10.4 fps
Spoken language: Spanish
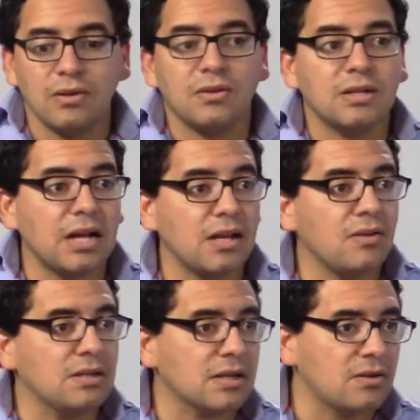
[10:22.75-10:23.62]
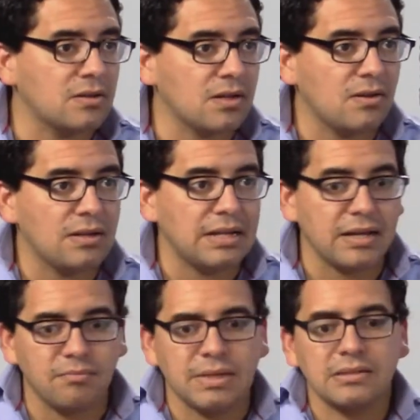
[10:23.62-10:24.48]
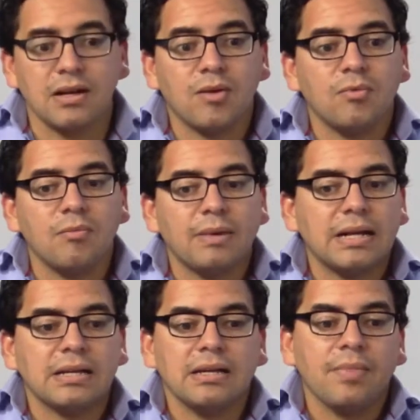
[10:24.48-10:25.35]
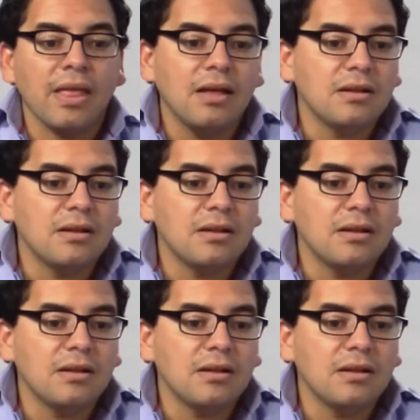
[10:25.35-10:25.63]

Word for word: a los horarios y recorridos de las empresas como para que